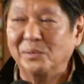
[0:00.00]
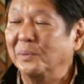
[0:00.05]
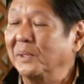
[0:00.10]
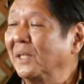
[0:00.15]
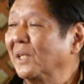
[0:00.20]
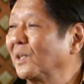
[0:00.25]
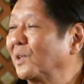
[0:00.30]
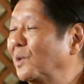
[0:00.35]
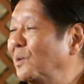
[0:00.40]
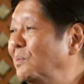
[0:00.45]
we
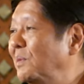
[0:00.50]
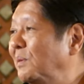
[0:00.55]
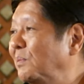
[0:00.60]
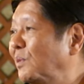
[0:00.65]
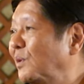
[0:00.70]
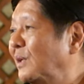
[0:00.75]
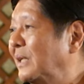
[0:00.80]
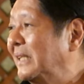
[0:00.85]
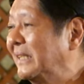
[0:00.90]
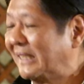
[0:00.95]
are
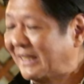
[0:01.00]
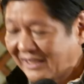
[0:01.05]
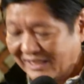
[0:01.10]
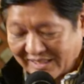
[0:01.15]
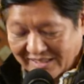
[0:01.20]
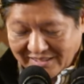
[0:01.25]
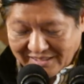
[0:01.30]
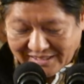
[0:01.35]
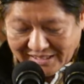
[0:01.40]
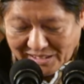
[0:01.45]
commemorating
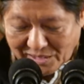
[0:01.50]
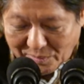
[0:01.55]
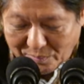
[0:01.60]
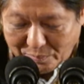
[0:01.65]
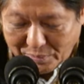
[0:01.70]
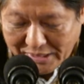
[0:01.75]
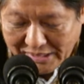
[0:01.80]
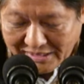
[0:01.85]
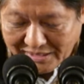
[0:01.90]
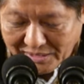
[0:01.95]
and
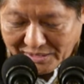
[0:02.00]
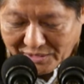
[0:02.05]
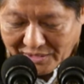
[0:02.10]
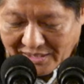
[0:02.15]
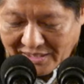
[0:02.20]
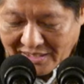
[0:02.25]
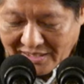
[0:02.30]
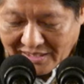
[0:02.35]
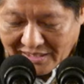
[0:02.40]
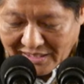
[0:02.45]
celebrating
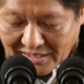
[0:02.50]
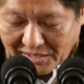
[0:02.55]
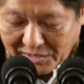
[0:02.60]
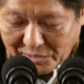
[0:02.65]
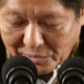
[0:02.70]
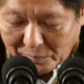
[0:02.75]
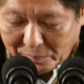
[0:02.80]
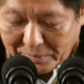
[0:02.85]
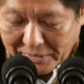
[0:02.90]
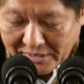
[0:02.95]
a
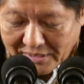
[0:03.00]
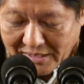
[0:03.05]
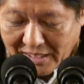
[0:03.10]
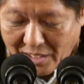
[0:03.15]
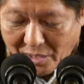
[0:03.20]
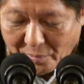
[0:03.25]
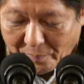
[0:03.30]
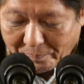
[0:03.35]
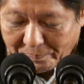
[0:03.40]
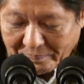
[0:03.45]
little bit
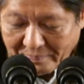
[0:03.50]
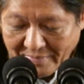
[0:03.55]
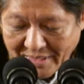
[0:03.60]
now.